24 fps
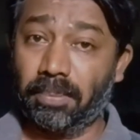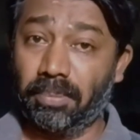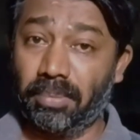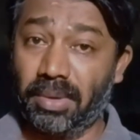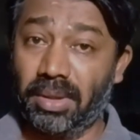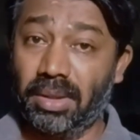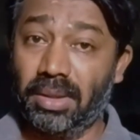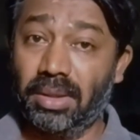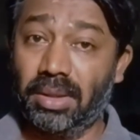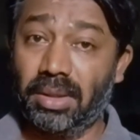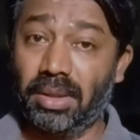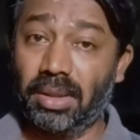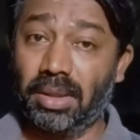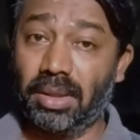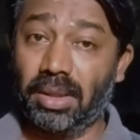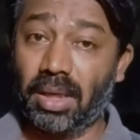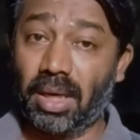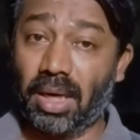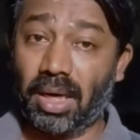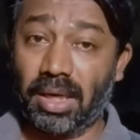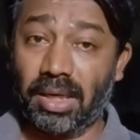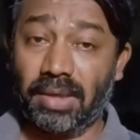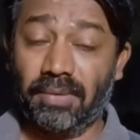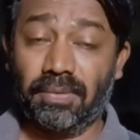மீதி
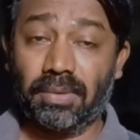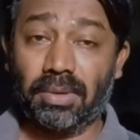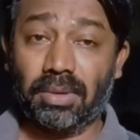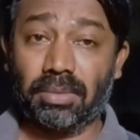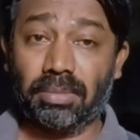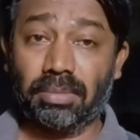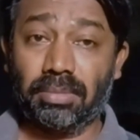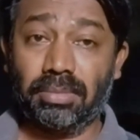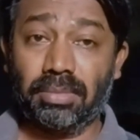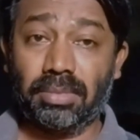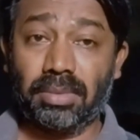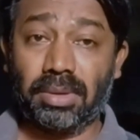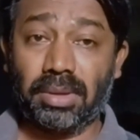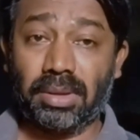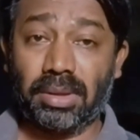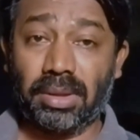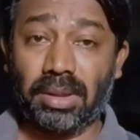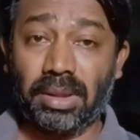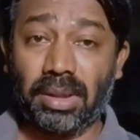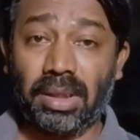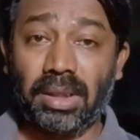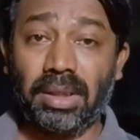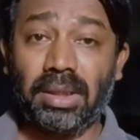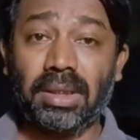அனைவரும்
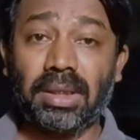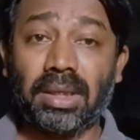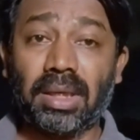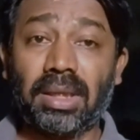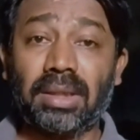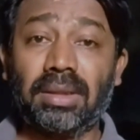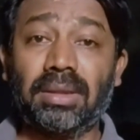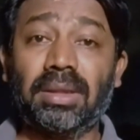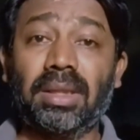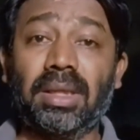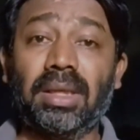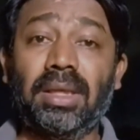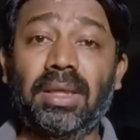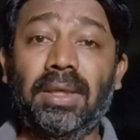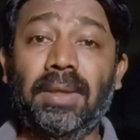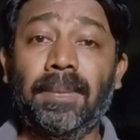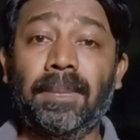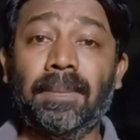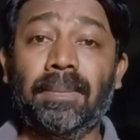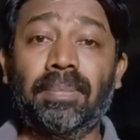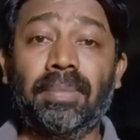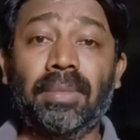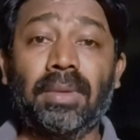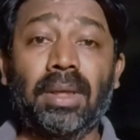திரை இடத்தை
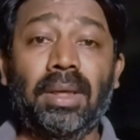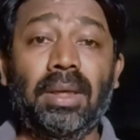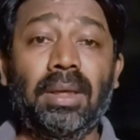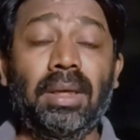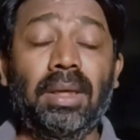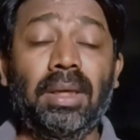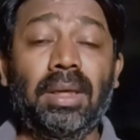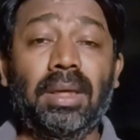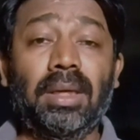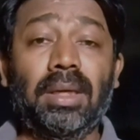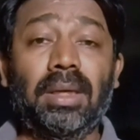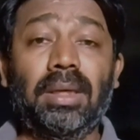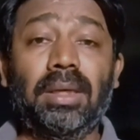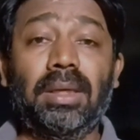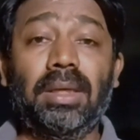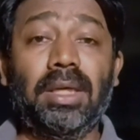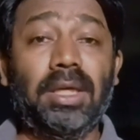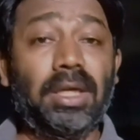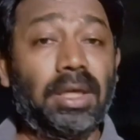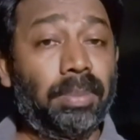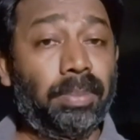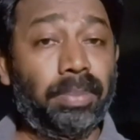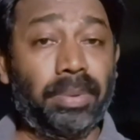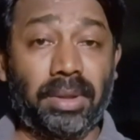
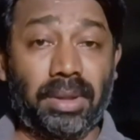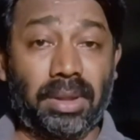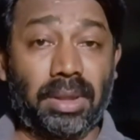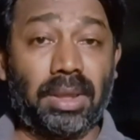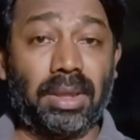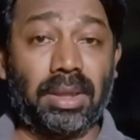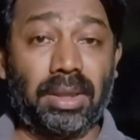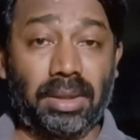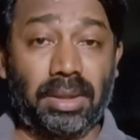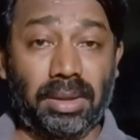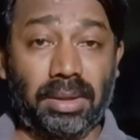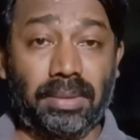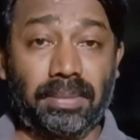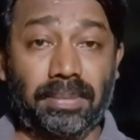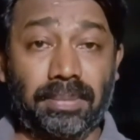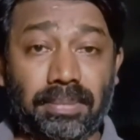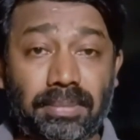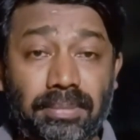நிரப்புகிறார்கள்